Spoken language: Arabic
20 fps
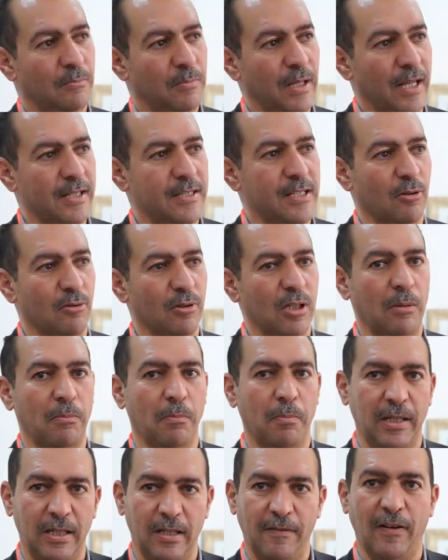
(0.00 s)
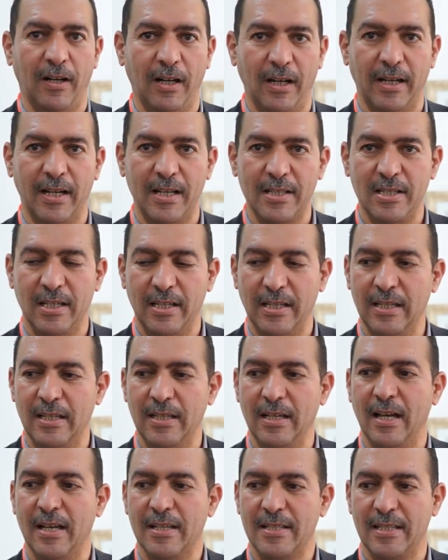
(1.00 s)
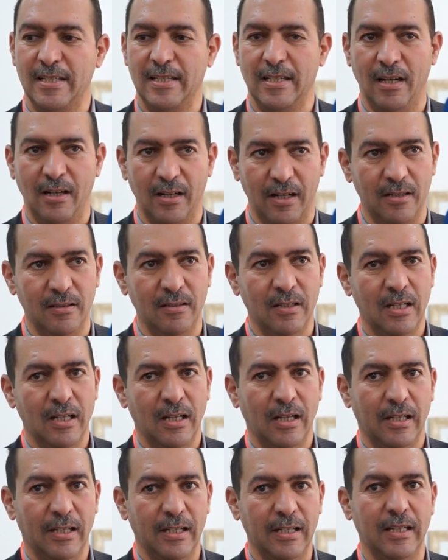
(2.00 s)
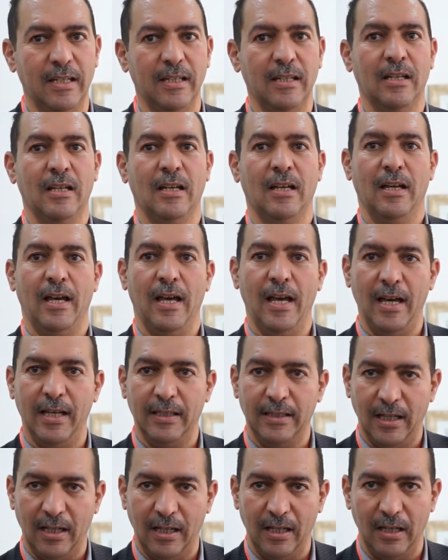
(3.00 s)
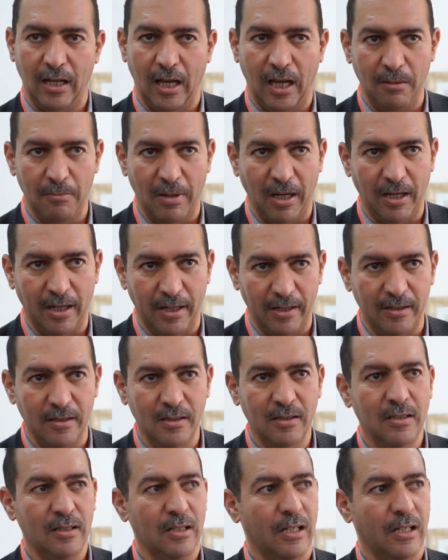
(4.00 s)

بأن تكون من بين فقراته زيارة لهذا المقر